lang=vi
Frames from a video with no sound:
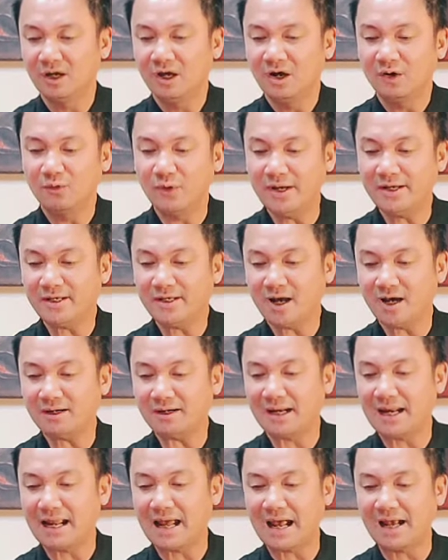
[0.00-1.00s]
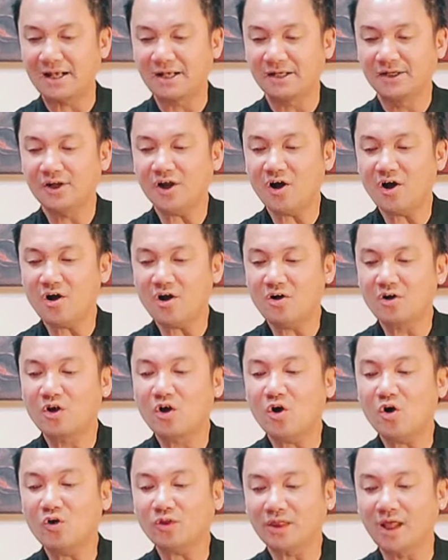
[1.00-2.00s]
Nguyên nhân là do
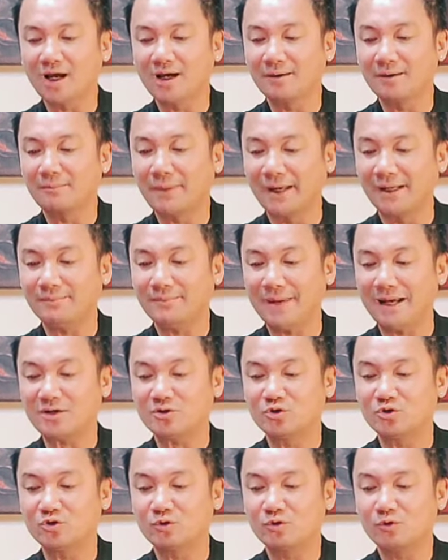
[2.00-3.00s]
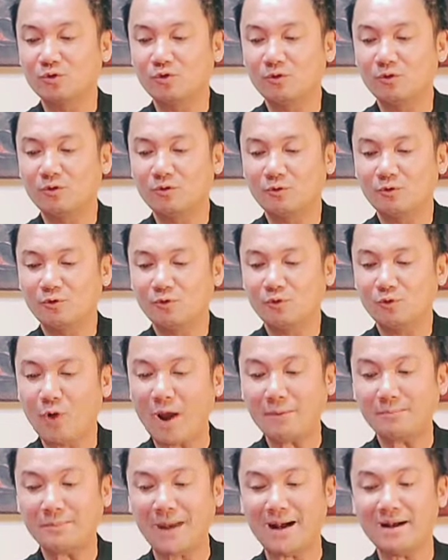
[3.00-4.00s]
cô từng bị mẹ ruột
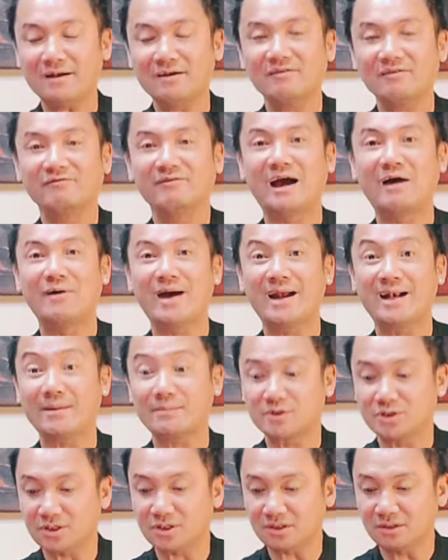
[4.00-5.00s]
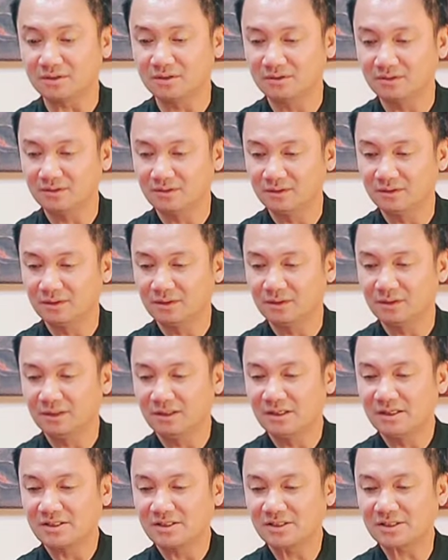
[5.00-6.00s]
quát mắng vào 2 năm trước.
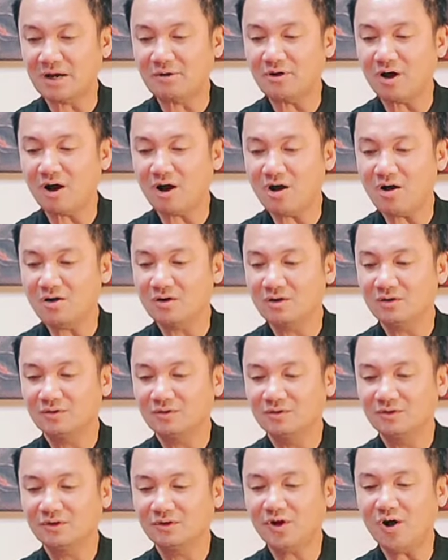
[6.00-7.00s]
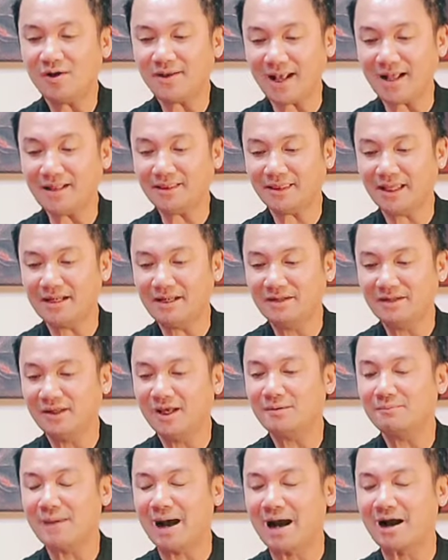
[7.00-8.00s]
Sau đó có nhắn tin
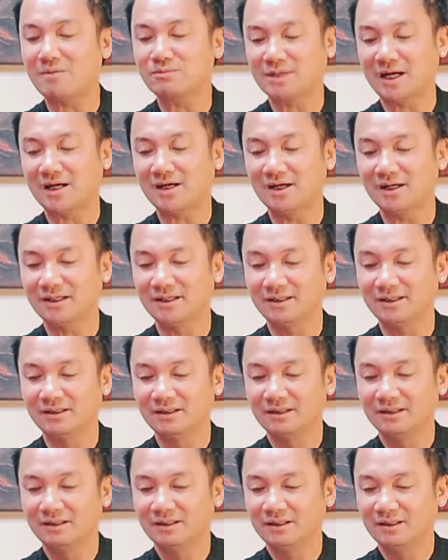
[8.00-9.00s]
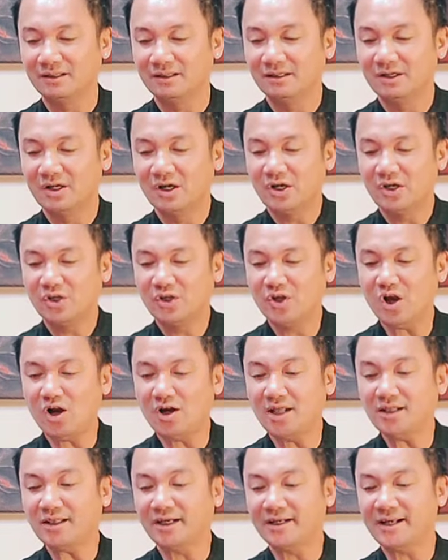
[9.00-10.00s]
nhưng bà không trả lời. Cho
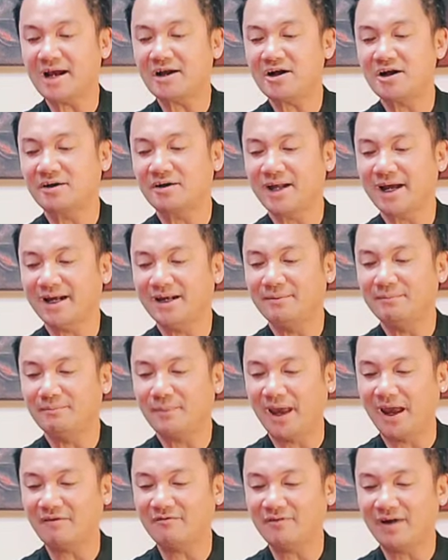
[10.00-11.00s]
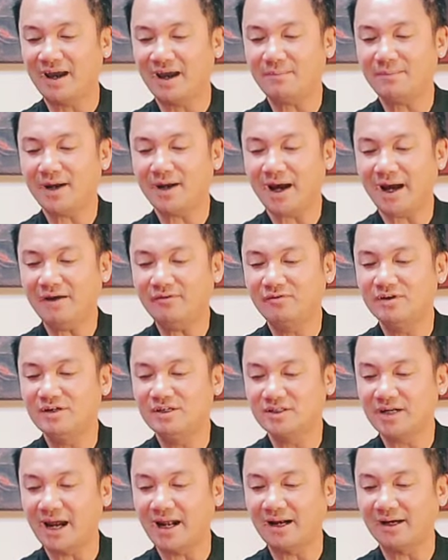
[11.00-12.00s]
đến thời gian gần đây, mẹ và em gái
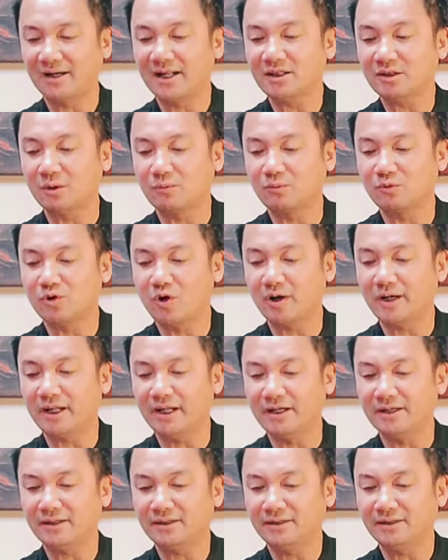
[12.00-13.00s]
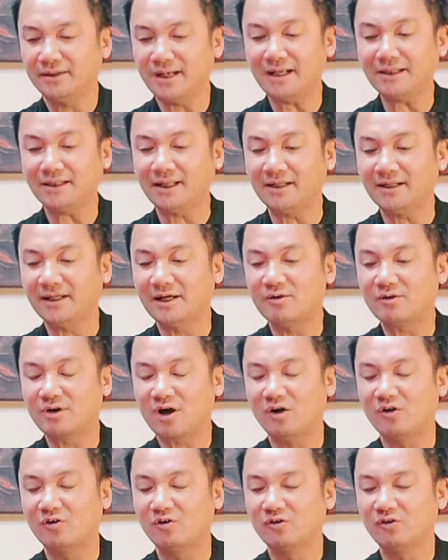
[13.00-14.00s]
Phương Trang liên tục gọi điện, nhắn tin yêu
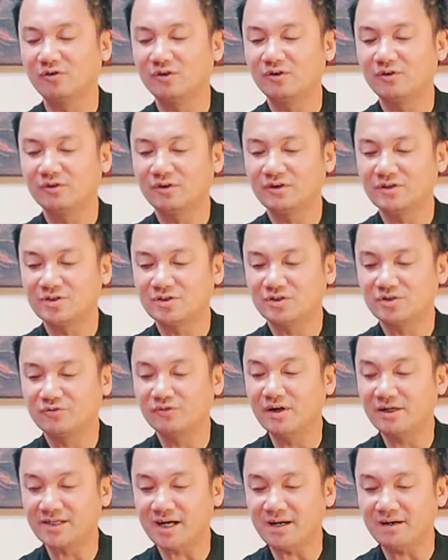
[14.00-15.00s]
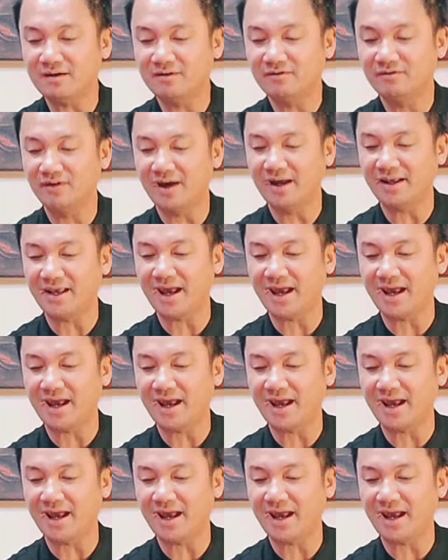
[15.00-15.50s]
cầu Phương Trinh về